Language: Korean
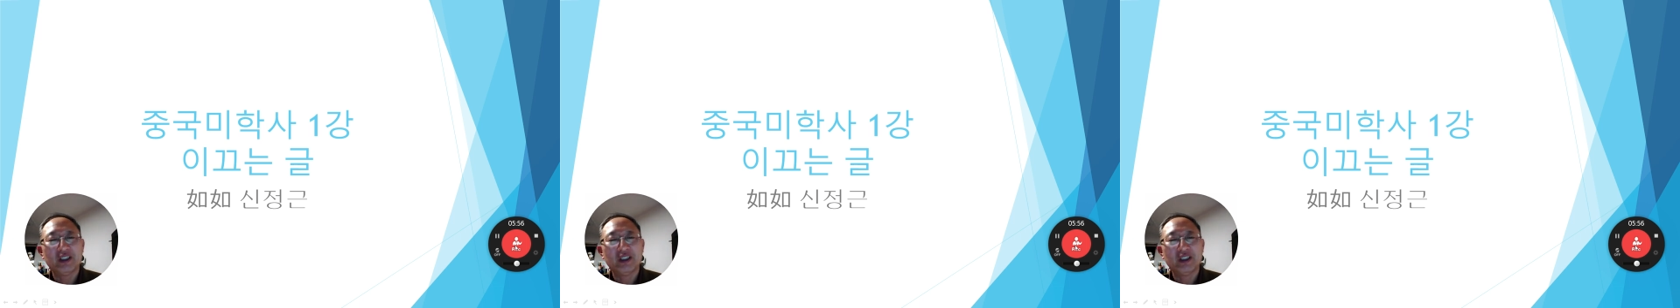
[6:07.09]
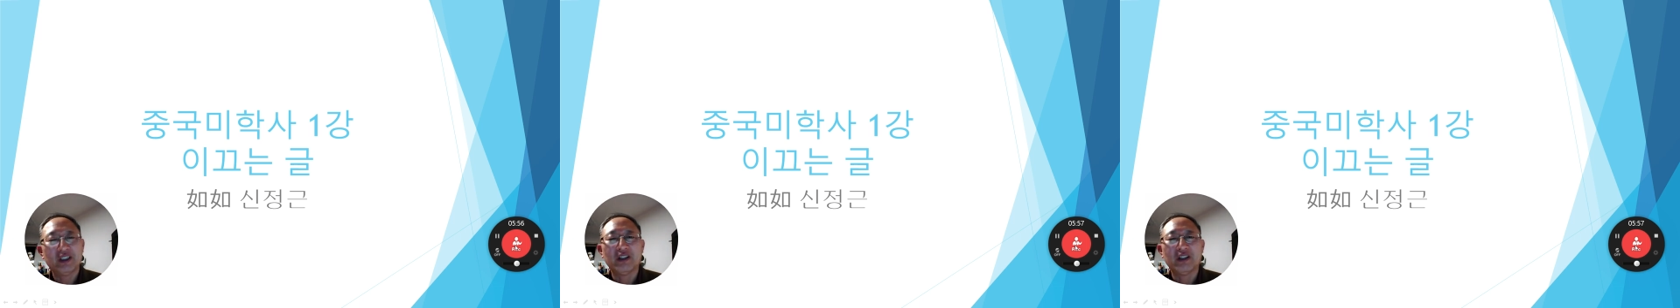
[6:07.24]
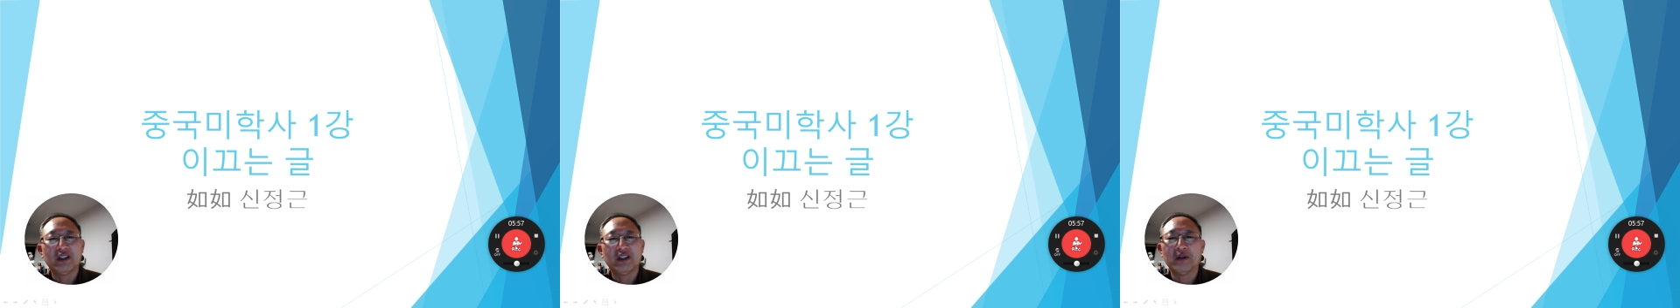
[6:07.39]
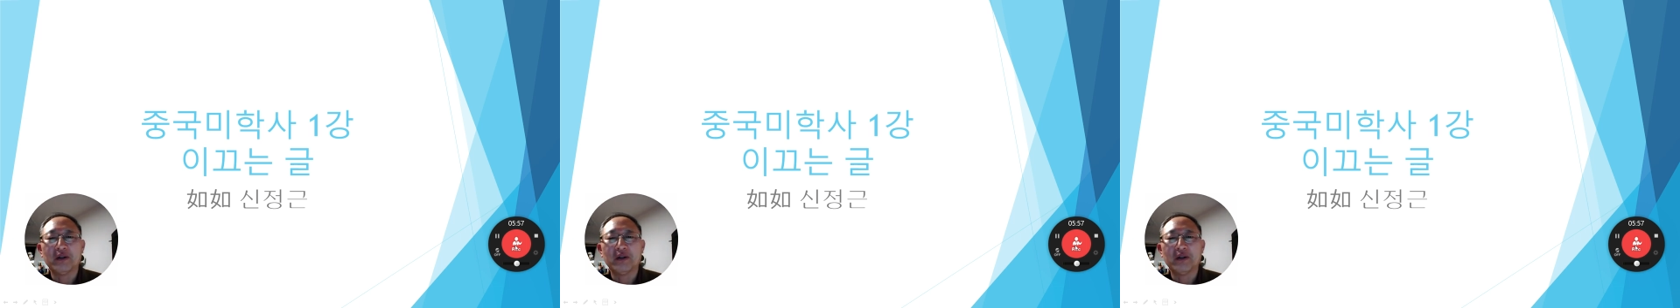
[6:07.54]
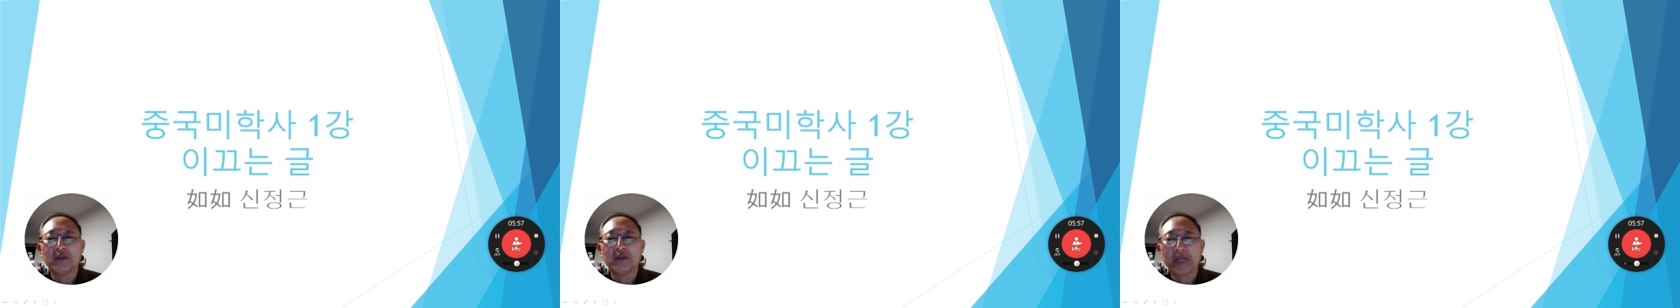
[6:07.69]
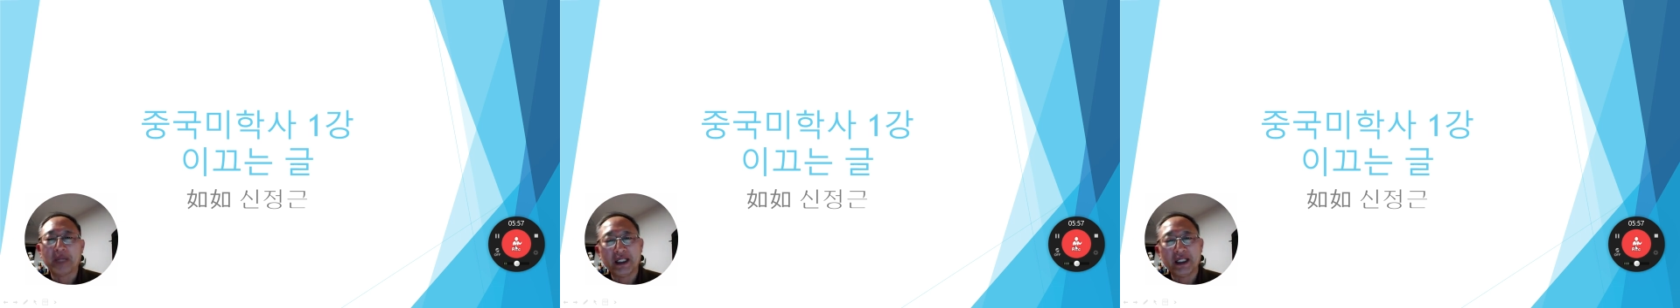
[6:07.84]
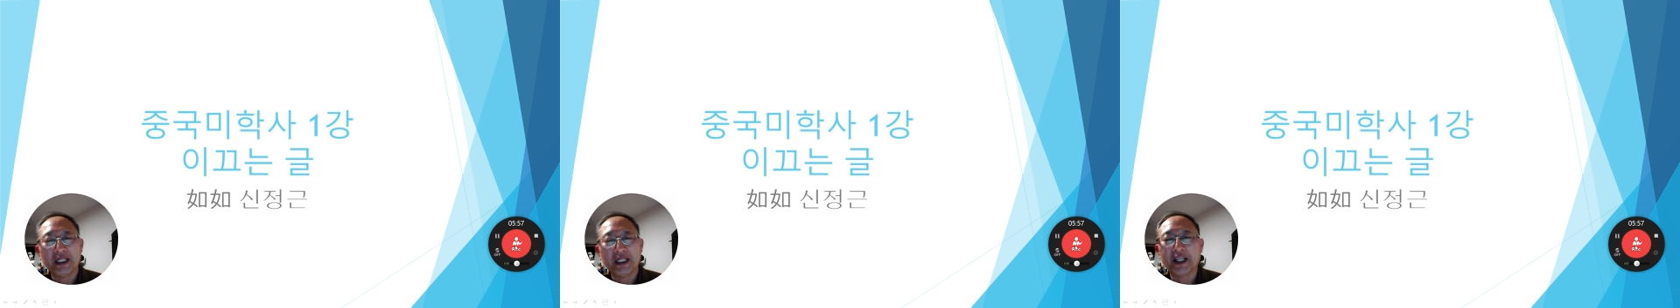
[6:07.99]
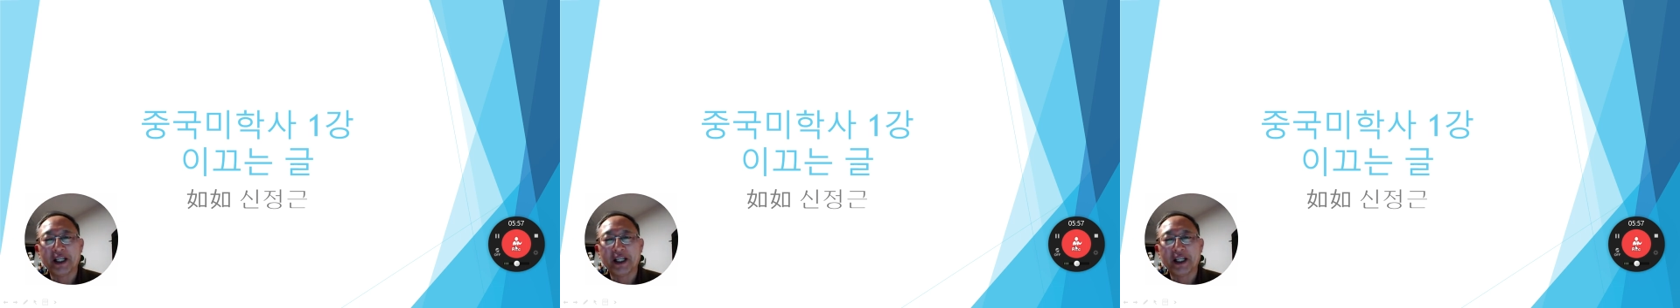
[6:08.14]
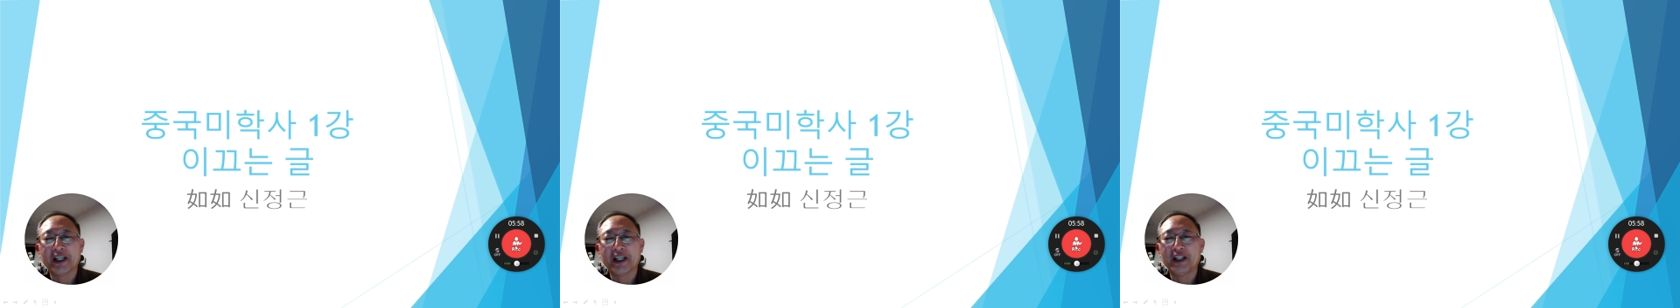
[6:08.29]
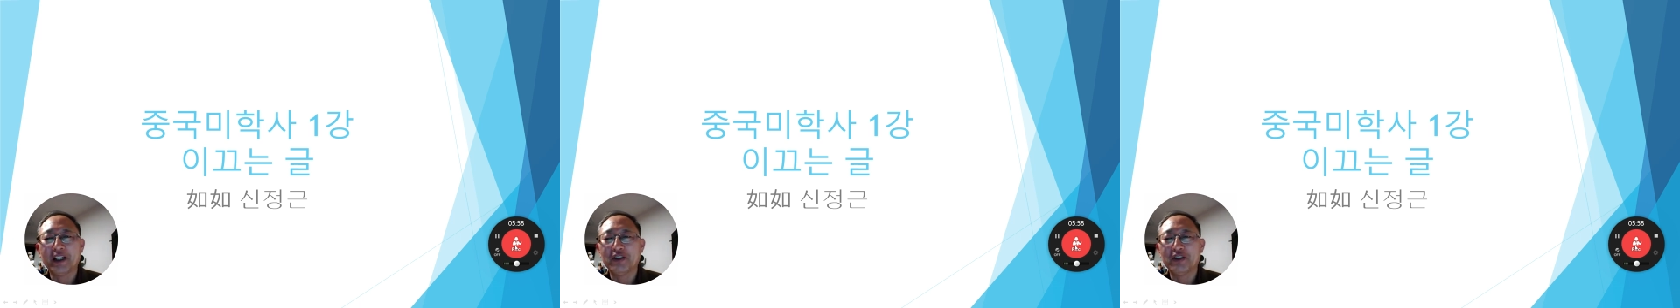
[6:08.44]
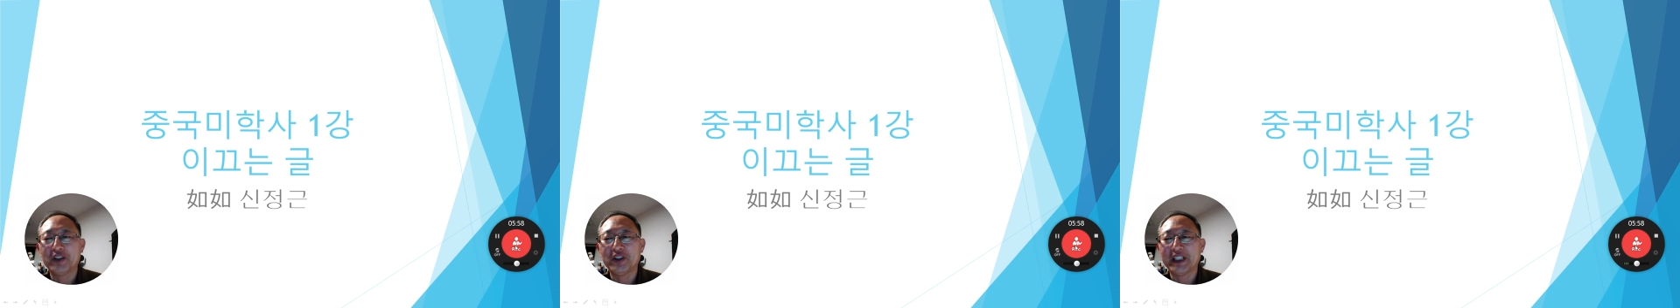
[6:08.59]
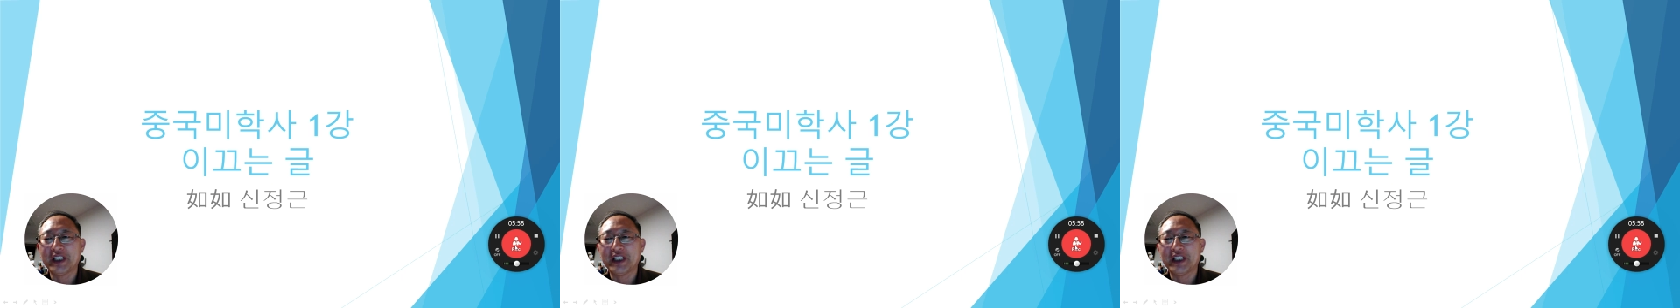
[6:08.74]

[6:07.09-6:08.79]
어, 빨리 해결할 수 있지